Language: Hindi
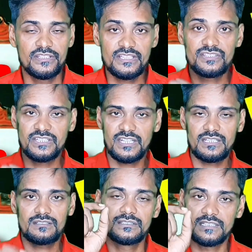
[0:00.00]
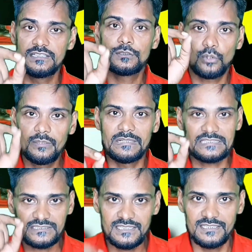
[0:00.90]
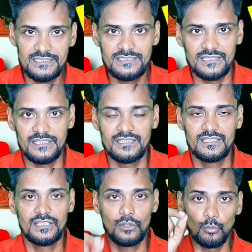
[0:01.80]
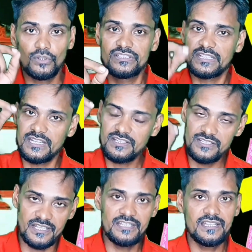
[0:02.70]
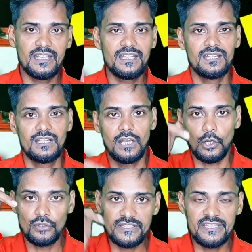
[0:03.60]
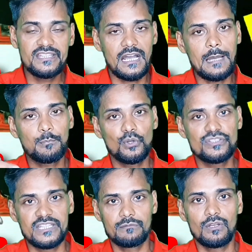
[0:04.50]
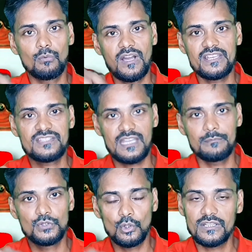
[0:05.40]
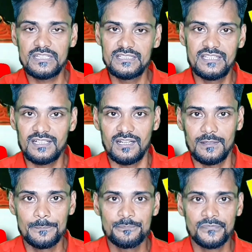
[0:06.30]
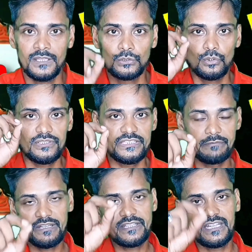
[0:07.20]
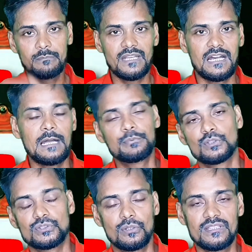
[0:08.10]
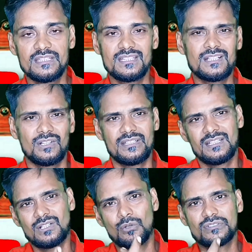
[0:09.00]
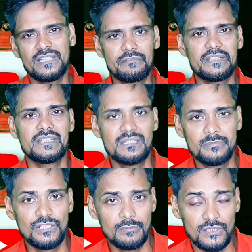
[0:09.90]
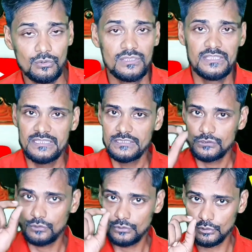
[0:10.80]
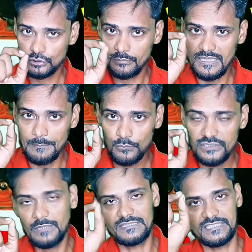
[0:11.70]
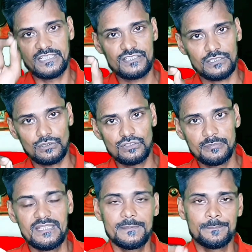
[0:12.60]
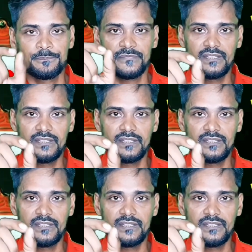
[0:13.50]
और ये सीक्रेट जल्दी कोई बताता नहीं है वो सीक्रेट यही है और यही आपको जेनवन वॉच टाइम जोड़ के देगा तो एवरग्रीन में आप सोचते होंगे कि कौन सा एवरग्रीन वीडियो बनाऊं तो दोस्तों मैं आपको ये बता देना चाहता हूँ इसमें